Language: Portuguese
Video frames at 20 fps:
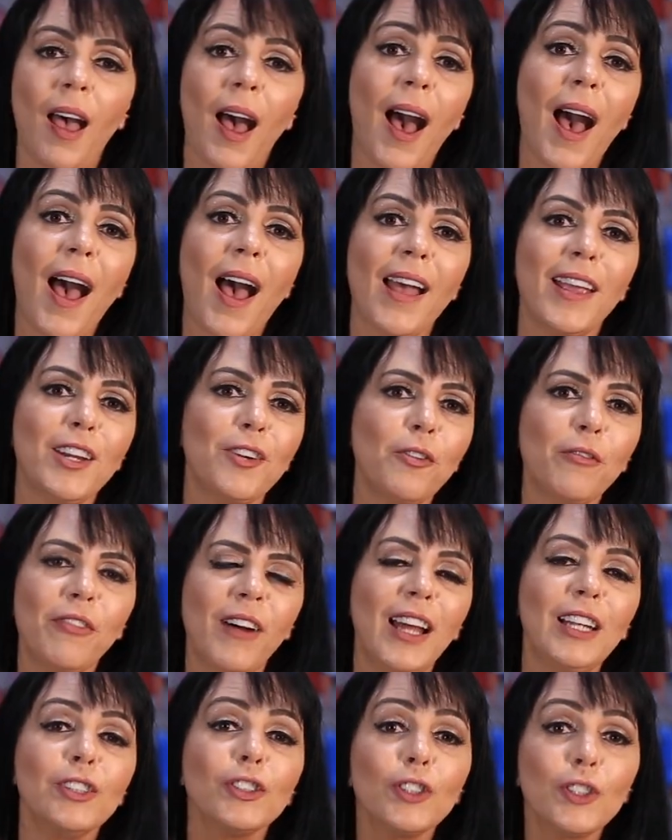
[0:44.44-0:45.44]
Ah, e não
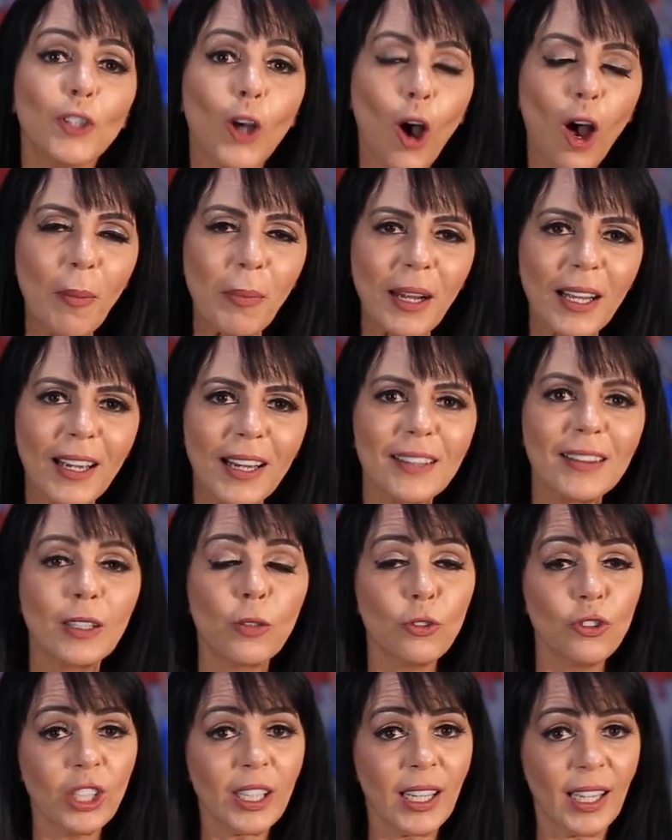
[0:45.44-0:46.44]
vale só para
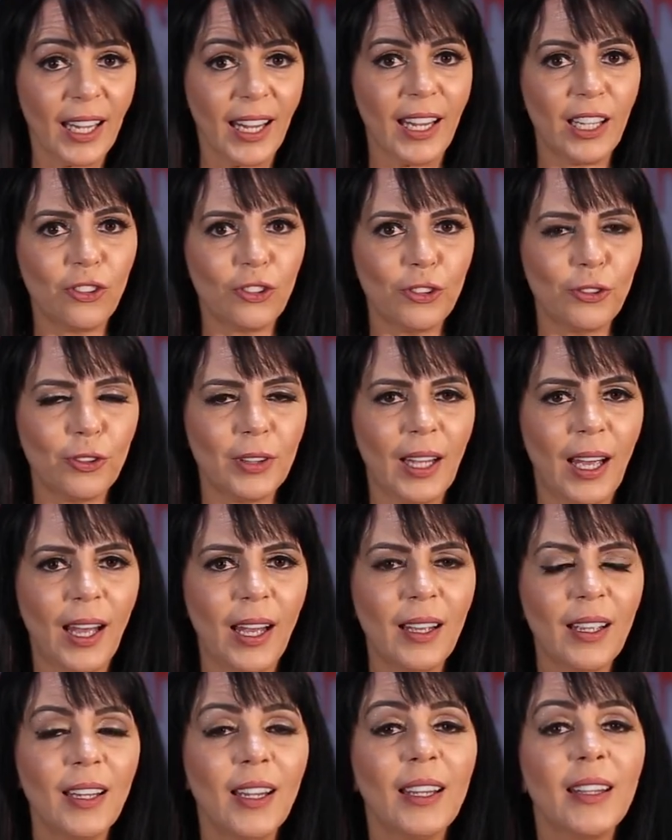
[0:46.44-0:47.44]
cartão de crédito,
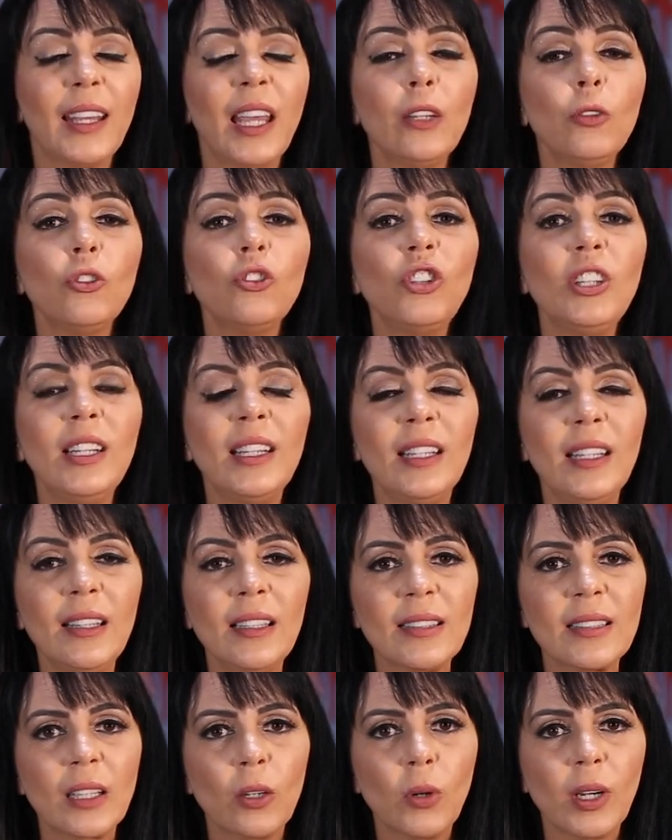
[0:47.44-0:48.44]
tá? Quem
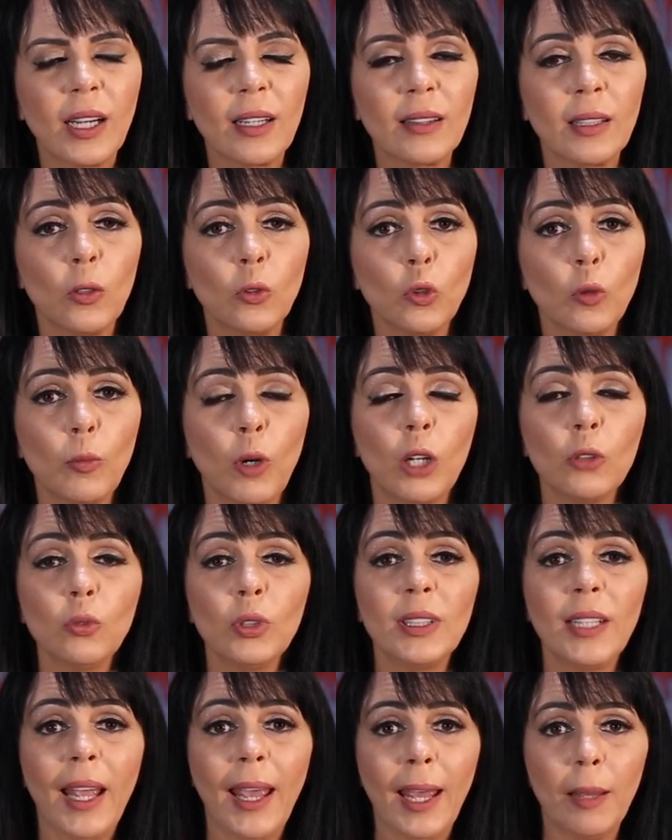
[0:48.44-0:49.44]
utiliza o cartão no modo
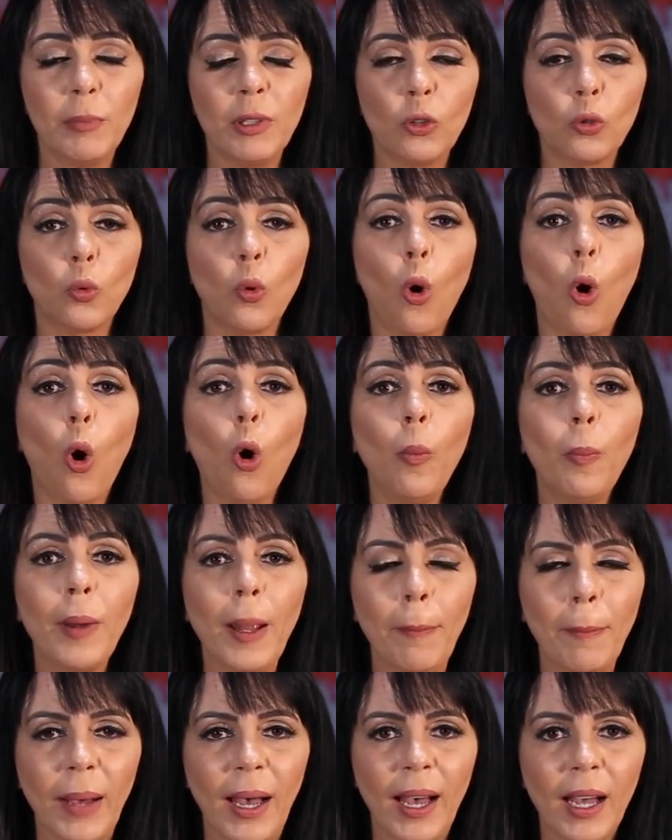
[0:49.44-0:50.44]
débito ou
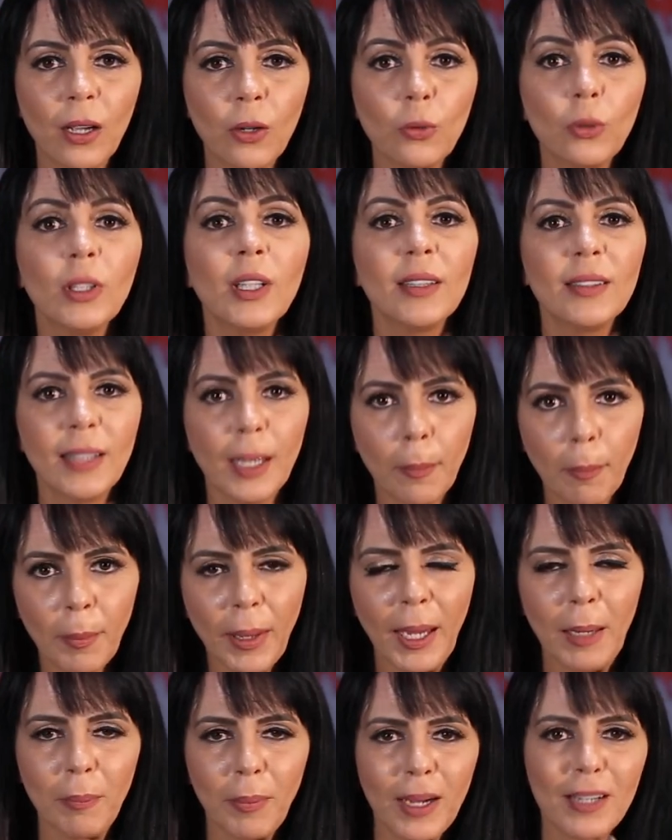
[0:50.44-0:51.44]
pré-pago
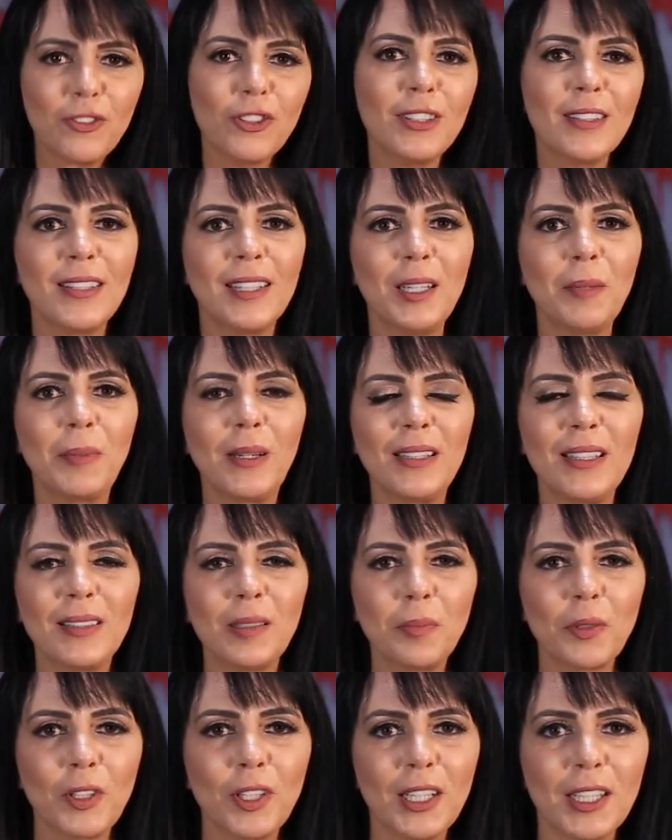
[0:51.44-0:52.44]
também participa
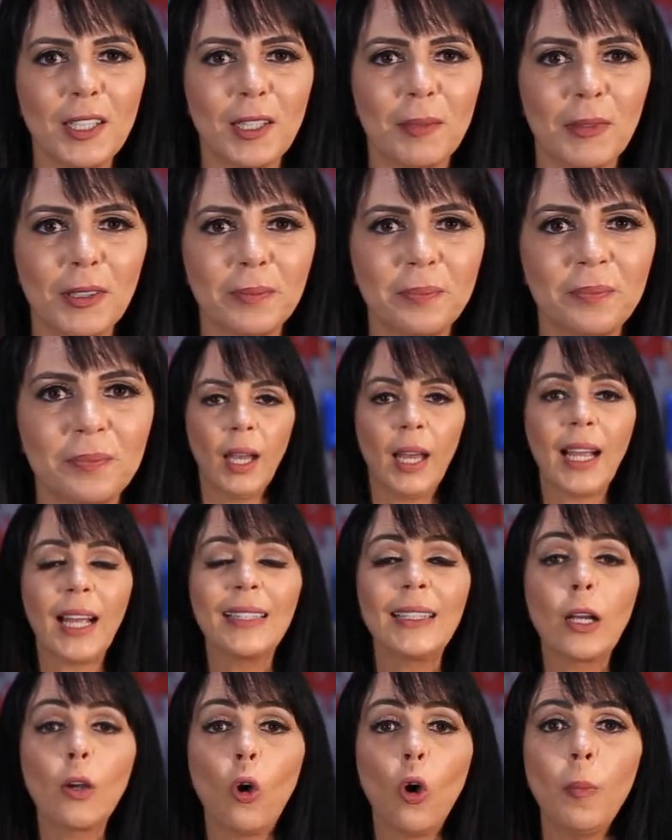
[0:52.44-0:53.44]
desse programa. A
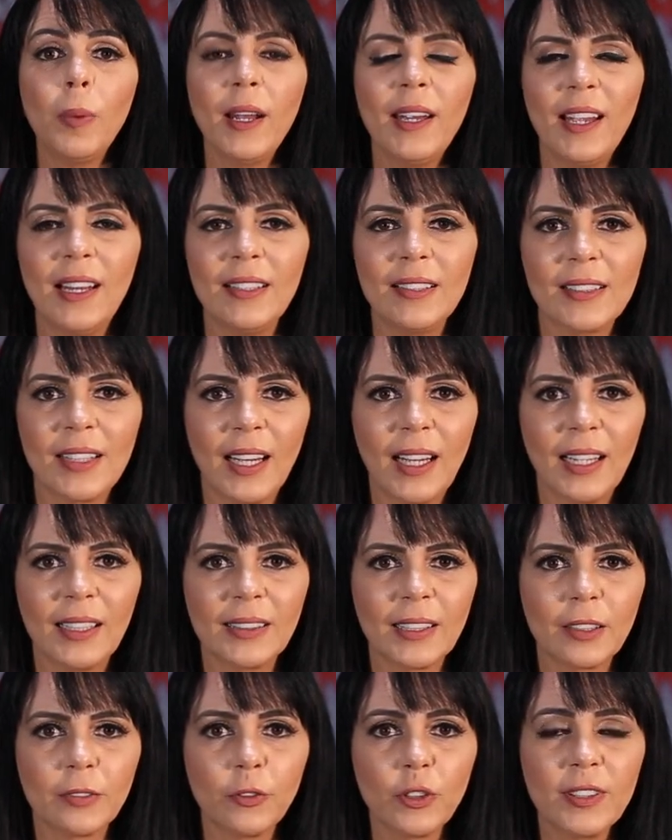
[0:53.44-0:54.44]
cada compra
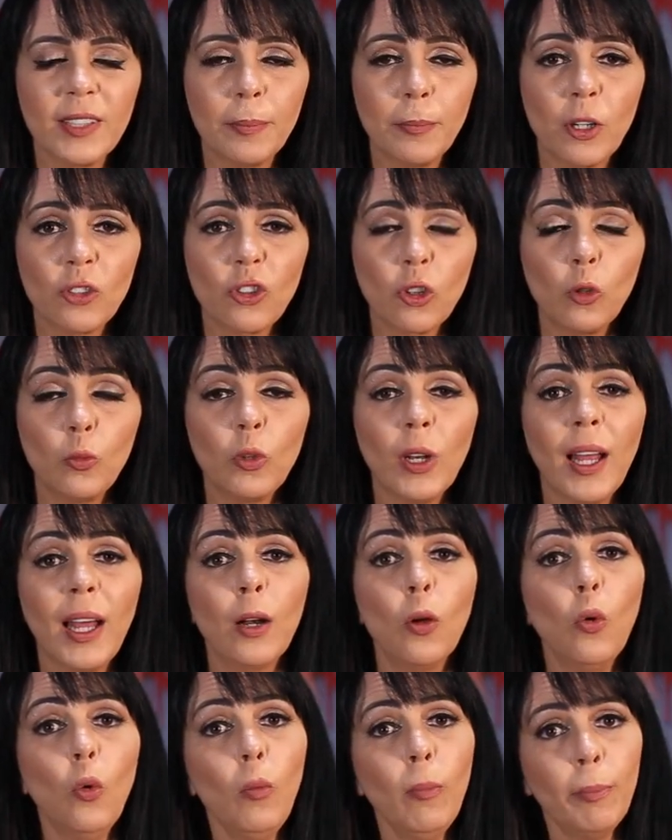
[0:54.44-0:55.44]
realizada, você pode
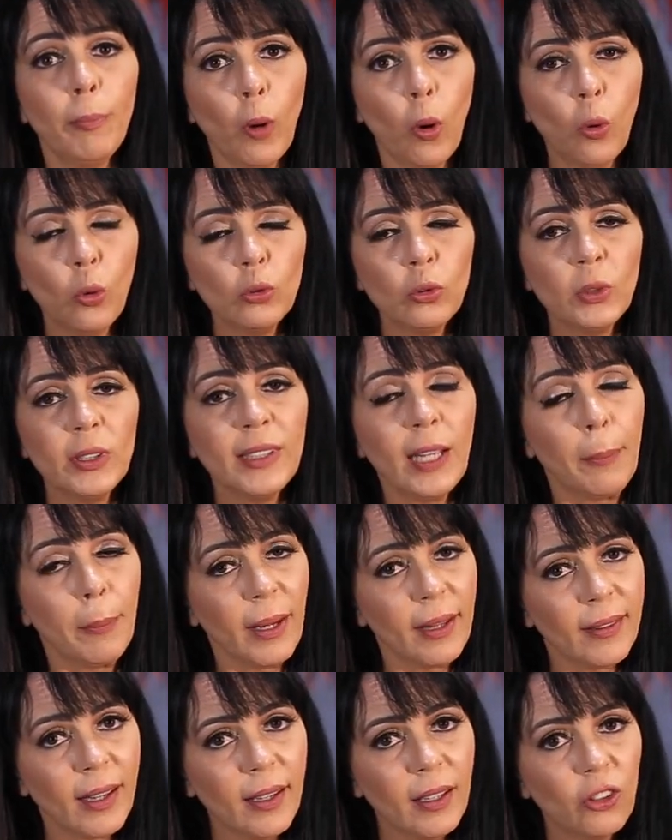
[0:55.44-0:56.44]
acumular um ponto
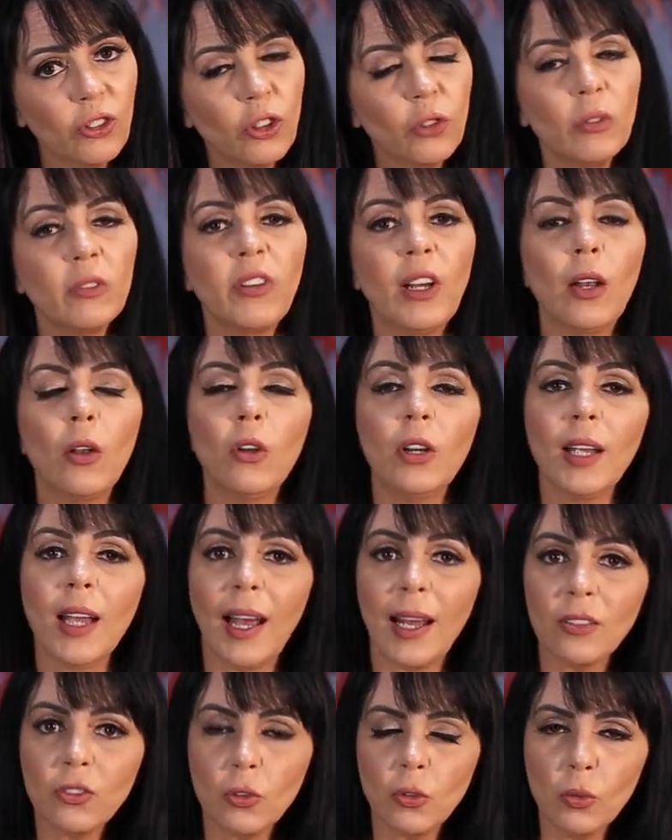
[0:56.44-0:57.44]
independente do valor
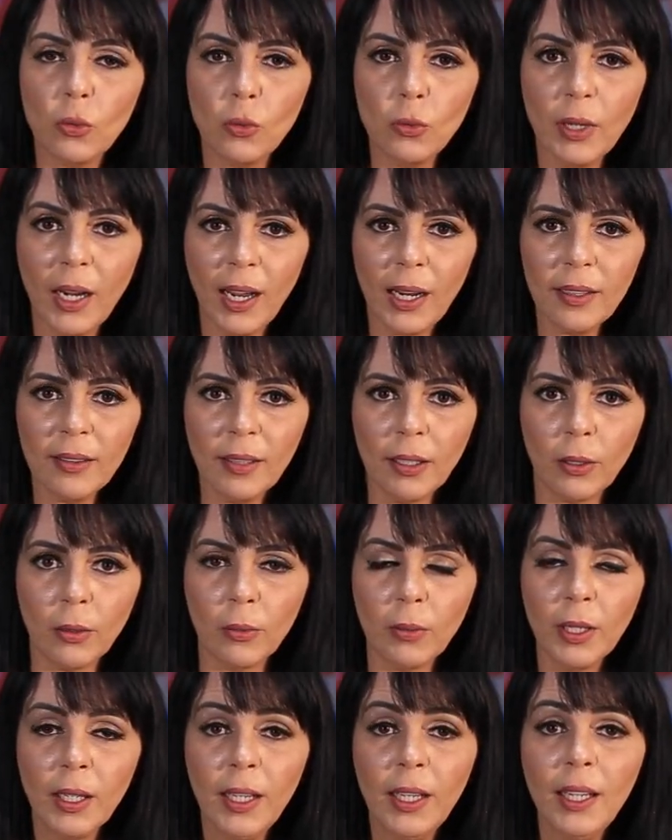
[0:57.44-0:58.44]
gasto com o cartão.